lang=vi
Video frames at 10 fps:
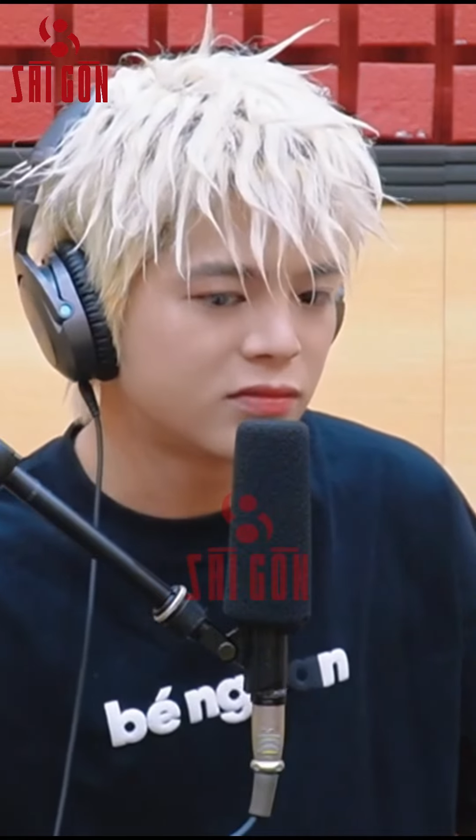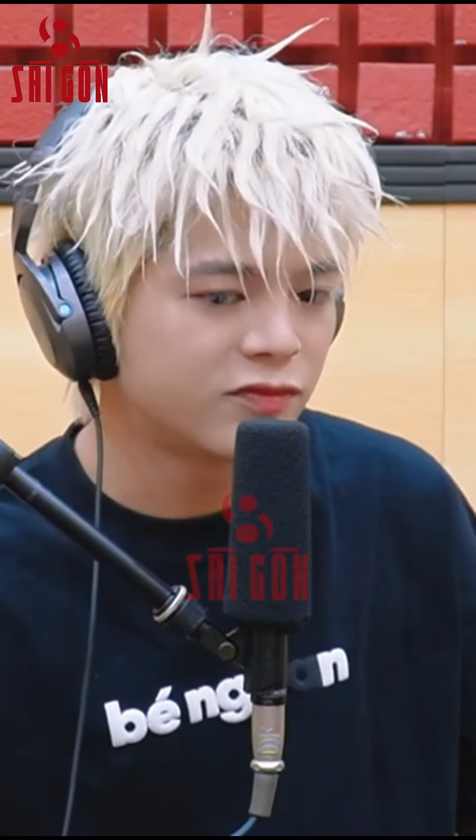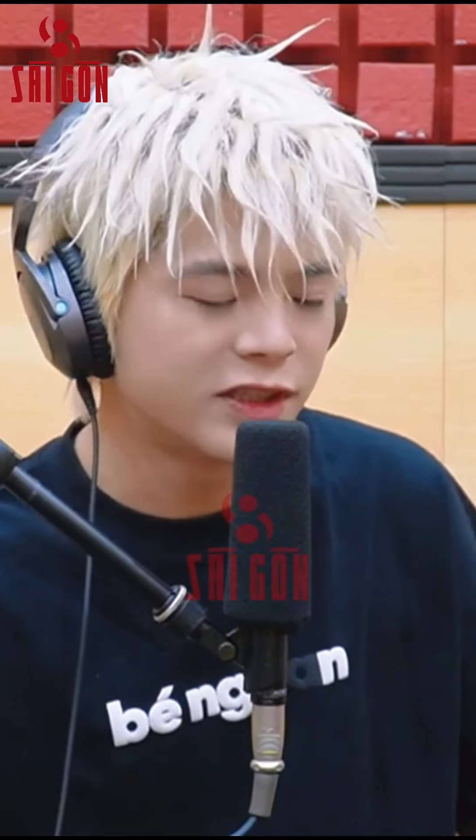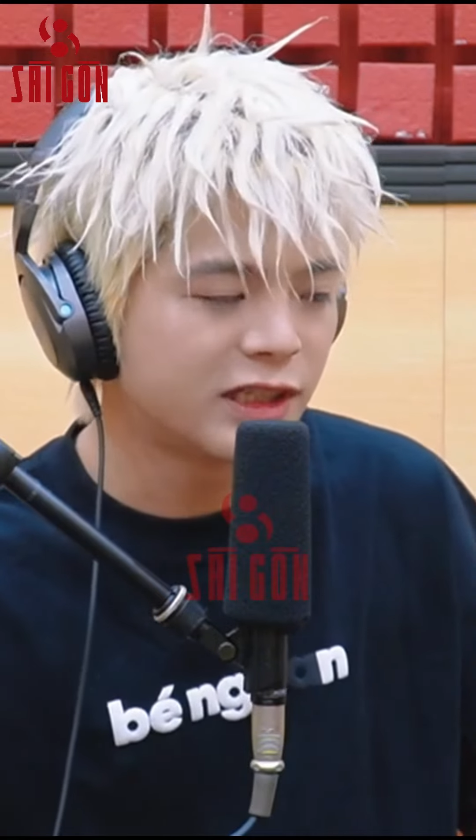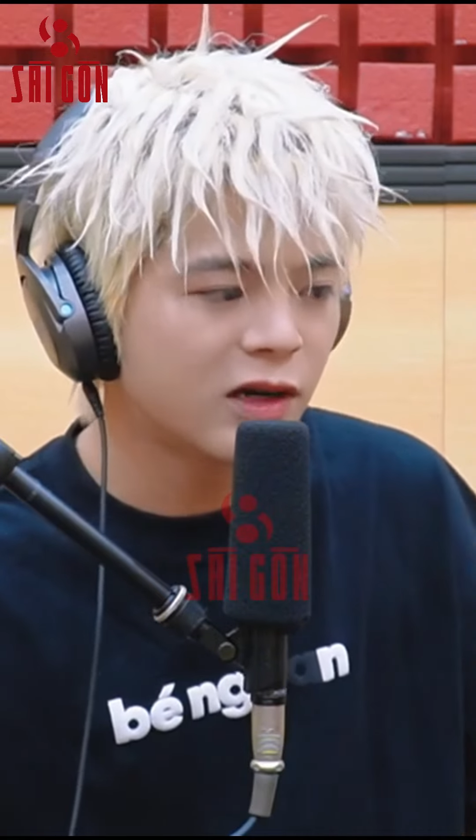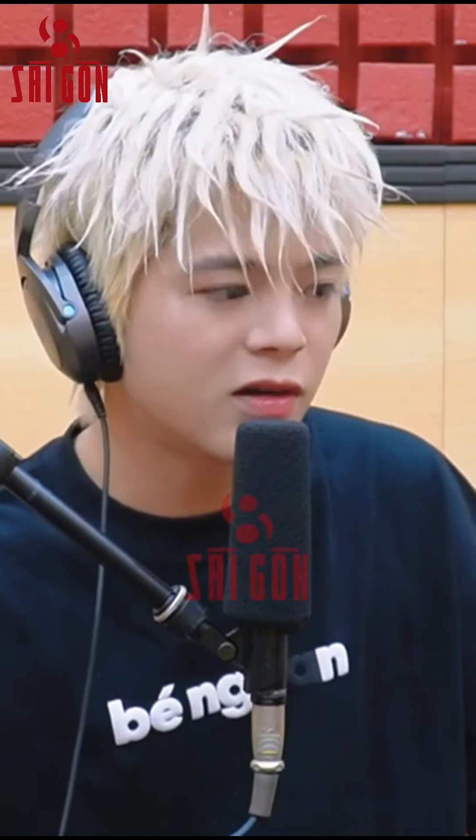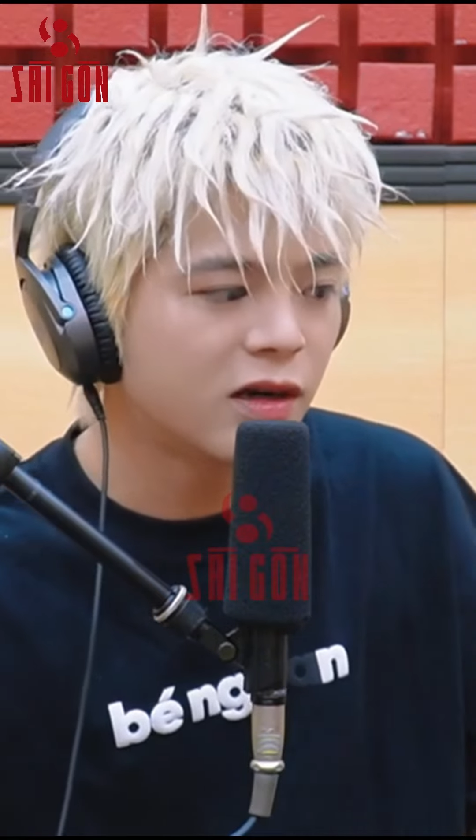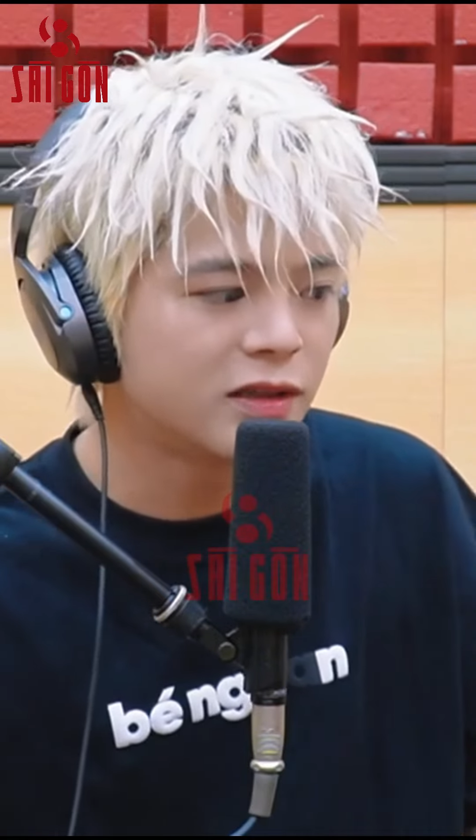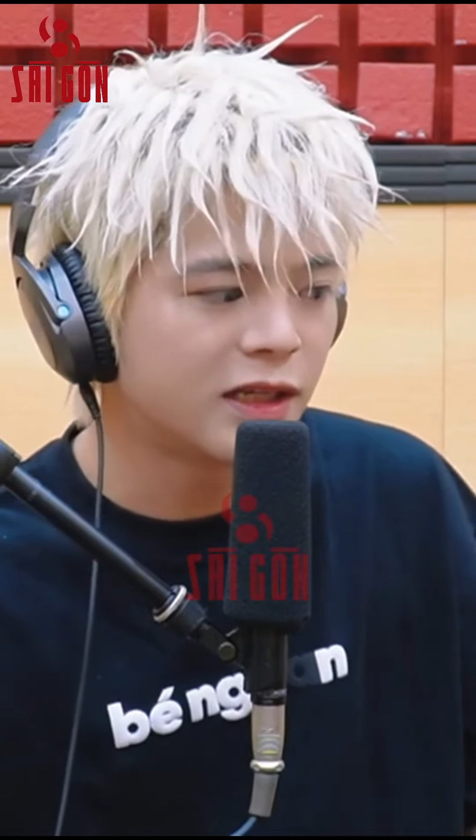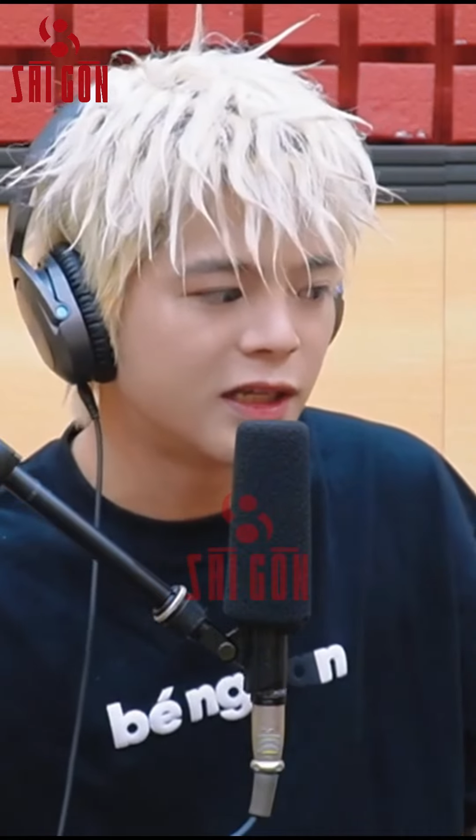vị trí cao
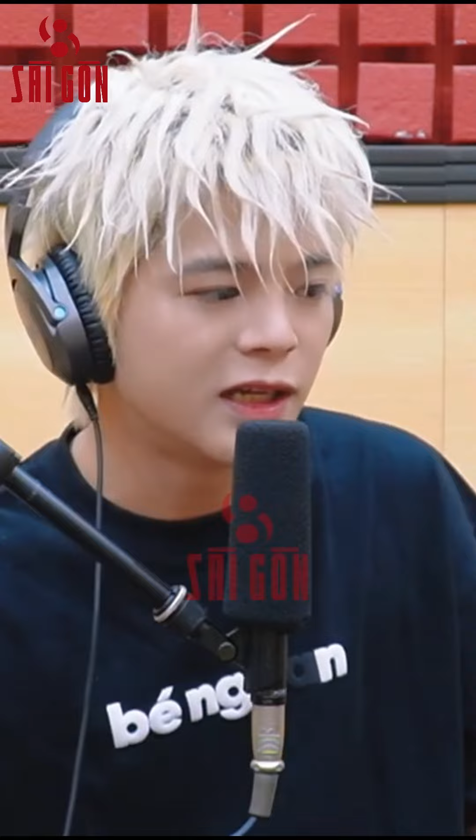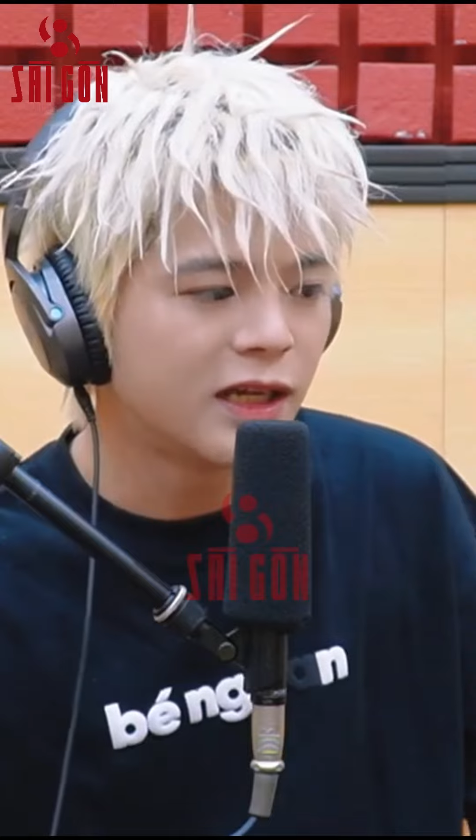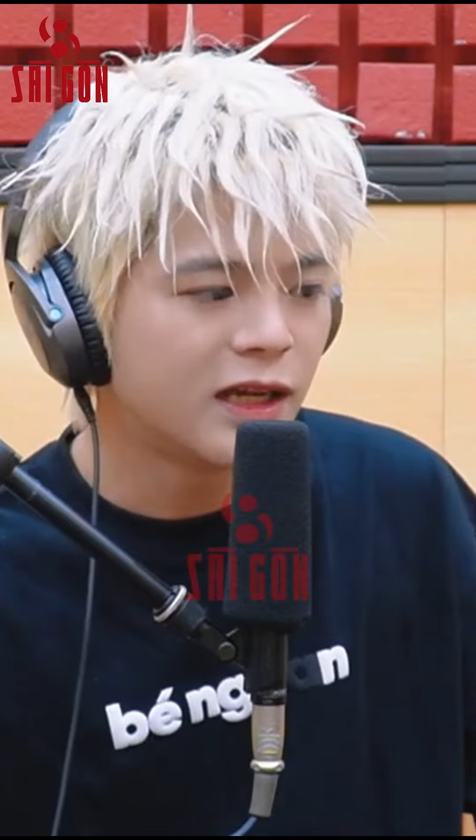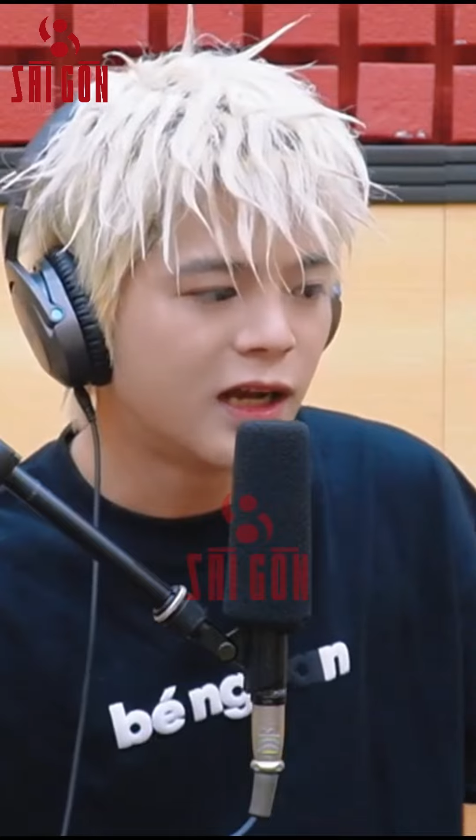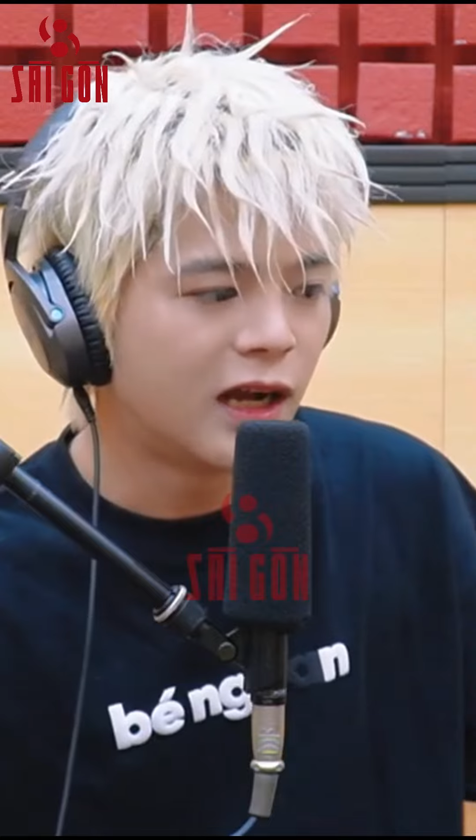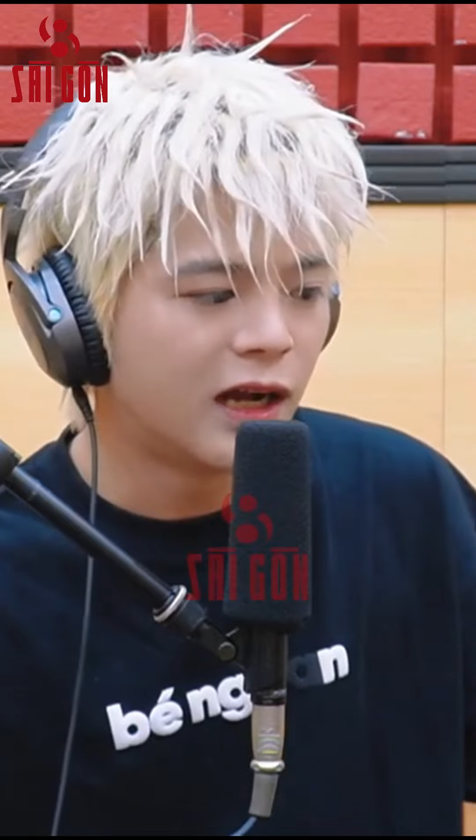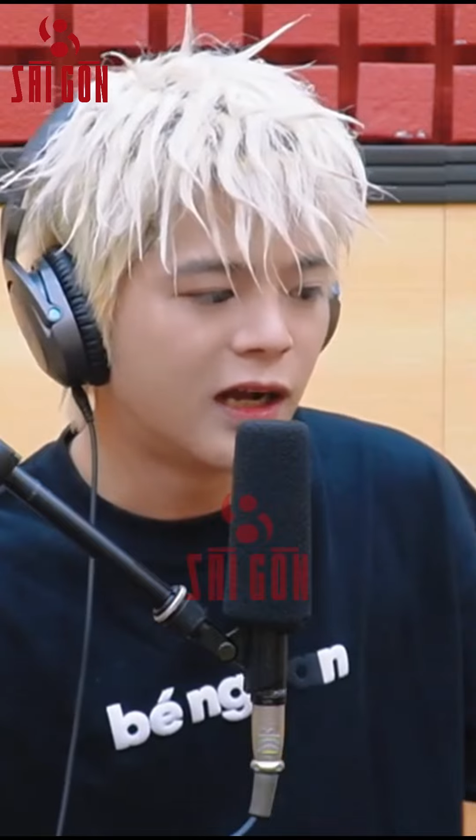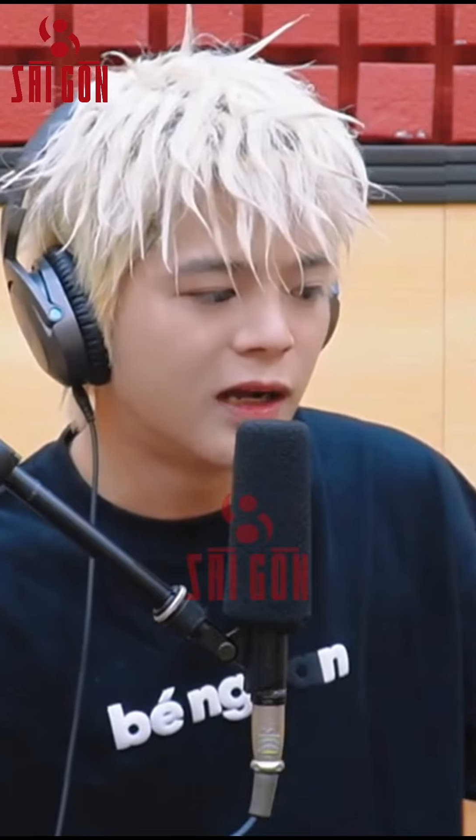hơn thì uh,